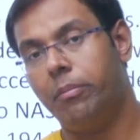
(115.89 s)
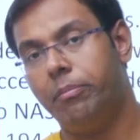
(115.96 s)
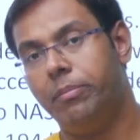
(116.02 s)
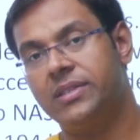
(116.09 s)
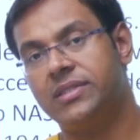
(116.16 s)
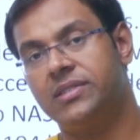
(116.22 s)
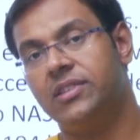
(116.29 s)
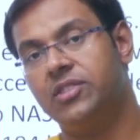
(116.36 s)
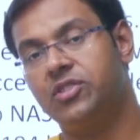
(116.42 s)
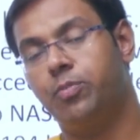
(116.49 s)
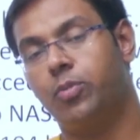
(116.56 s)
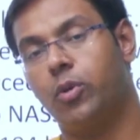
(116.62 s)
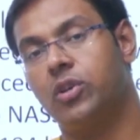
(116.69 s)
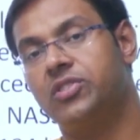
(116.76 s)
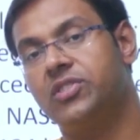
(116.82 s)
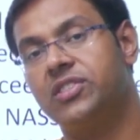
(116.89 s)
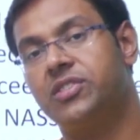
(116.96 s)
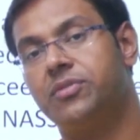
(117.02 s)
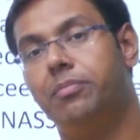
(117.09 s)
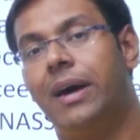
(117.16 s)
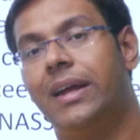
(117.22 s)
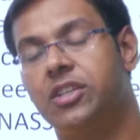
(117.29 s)
बिजनेस प्रोसेस
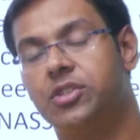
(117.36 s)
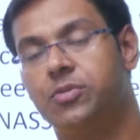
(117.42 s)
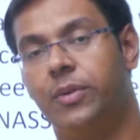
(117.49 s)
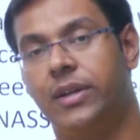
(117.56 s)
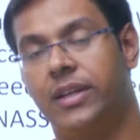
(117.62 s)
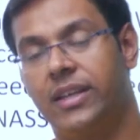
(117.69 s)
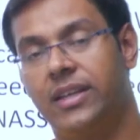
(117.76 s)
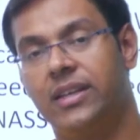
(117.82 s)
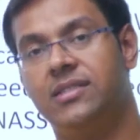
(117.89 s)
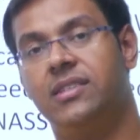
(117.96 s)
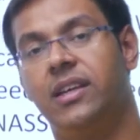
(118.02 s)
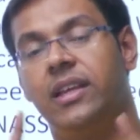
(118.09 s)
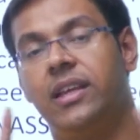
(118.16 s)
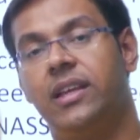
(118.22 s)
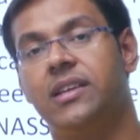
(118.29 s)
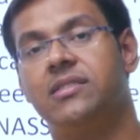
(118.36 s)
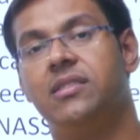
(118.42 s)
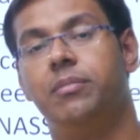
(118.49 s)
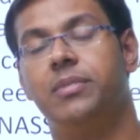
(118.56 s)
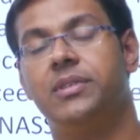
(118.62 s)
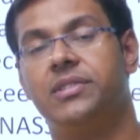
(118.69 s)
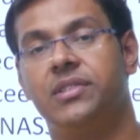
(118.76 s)
मैनेजमेंट किस तरीके से
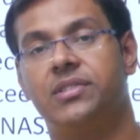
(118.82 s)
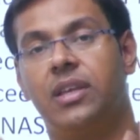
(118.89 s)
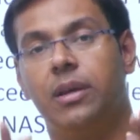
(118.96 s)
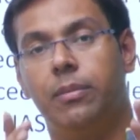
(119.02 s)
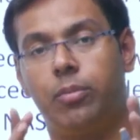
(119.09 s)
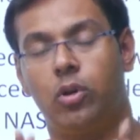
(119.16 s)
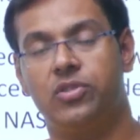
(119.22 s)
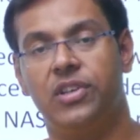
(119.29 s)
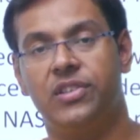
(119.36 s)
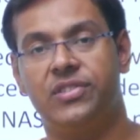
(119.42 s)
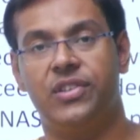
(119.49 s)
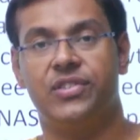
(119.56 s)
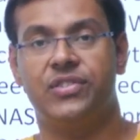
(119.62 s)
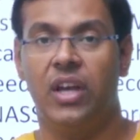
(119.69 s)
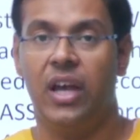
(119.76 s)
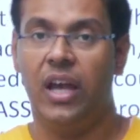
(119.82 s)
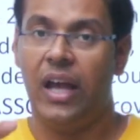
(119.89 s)
बिजनेस के प्रोसेसेस